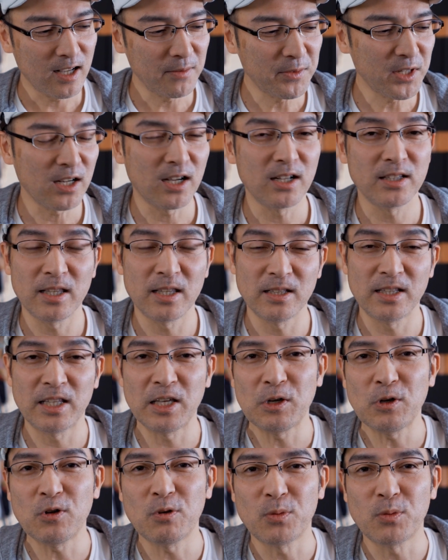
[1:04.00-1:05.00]
カメラが
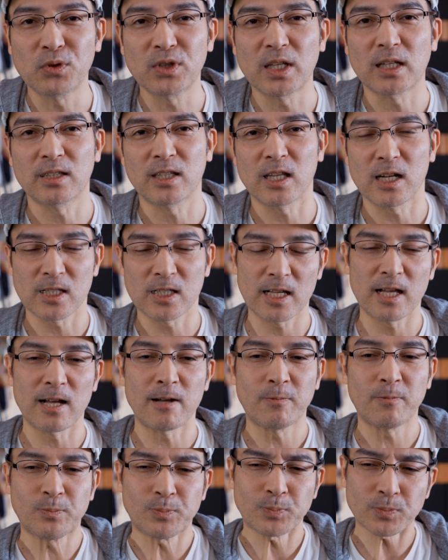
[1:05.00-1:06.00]
出ようもんだったらさ、
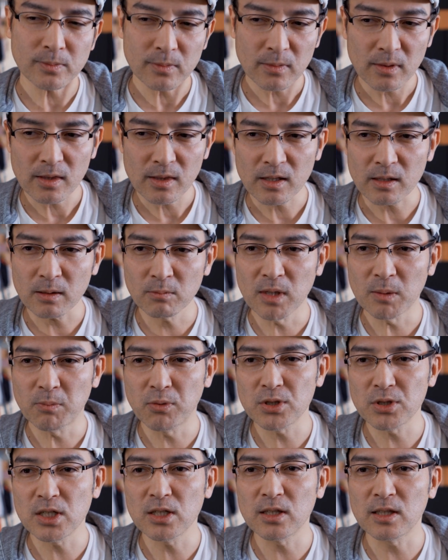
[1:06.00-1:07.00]
まあ、
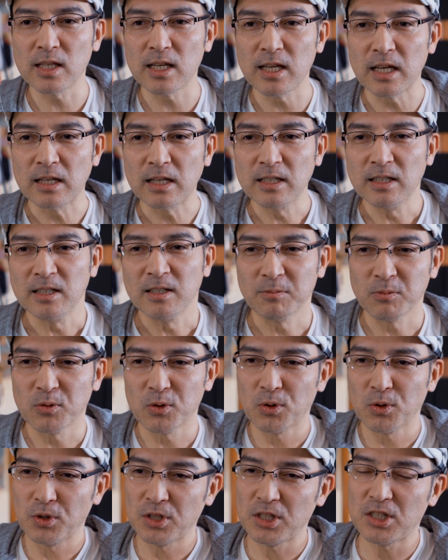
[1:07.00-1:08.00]
ポチって
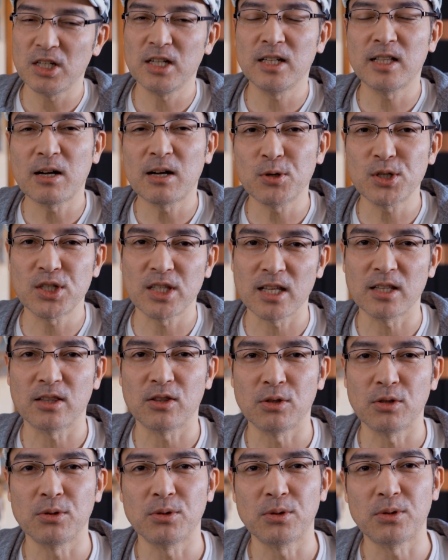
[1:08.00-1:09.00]
もういじり倒してっ
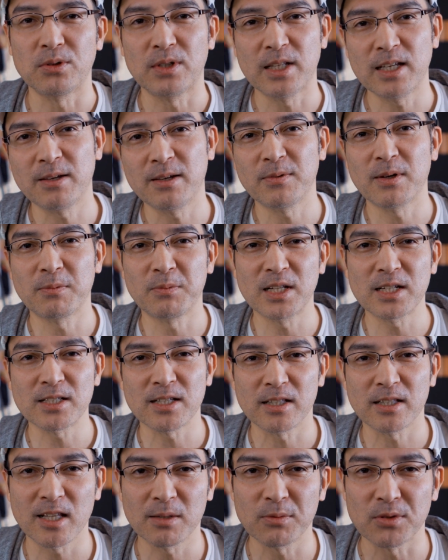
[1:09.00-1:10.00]
ていうね、まあ、皆
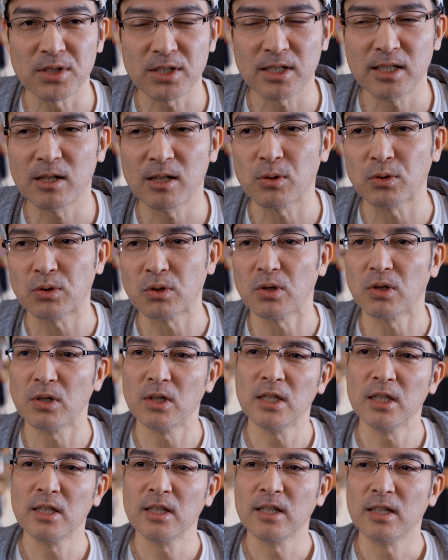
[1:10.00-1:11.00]
さん多分好きなこと
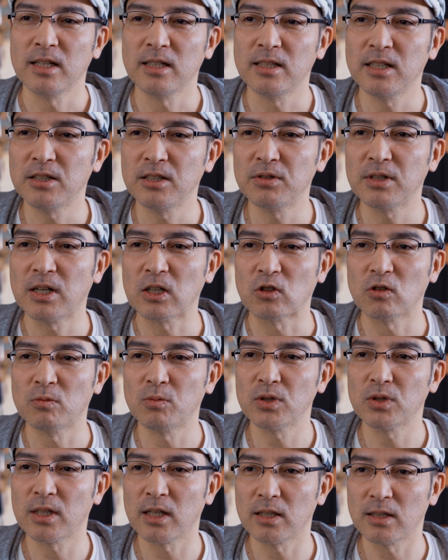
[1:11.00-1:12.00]
できるかと
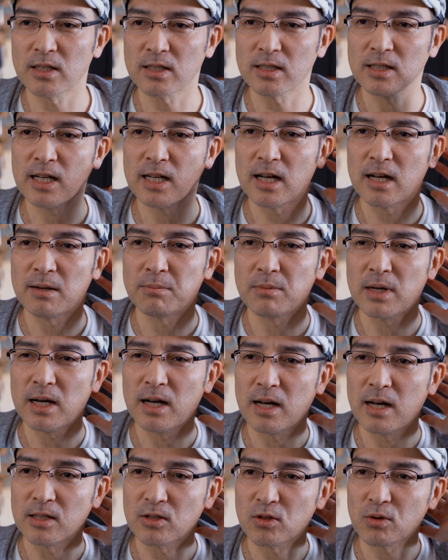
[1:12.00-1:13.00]
思ったんですが
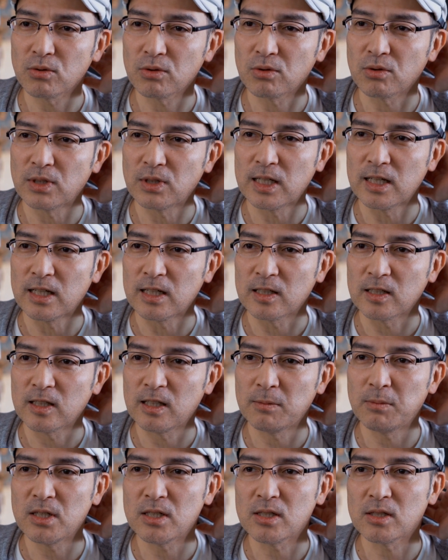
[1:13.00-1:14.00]
まあちょっとね
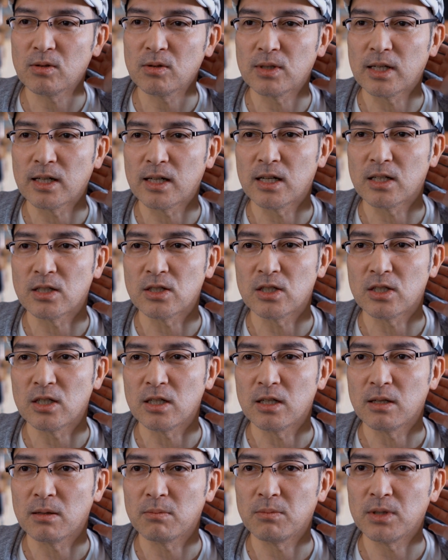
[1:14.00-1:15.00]
厳しそうな感じ
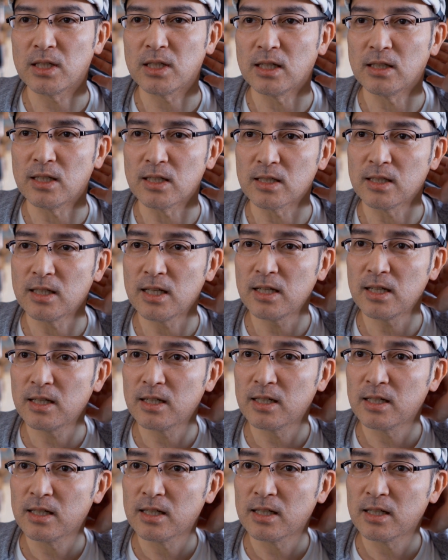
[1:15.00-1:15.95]
みたいですね。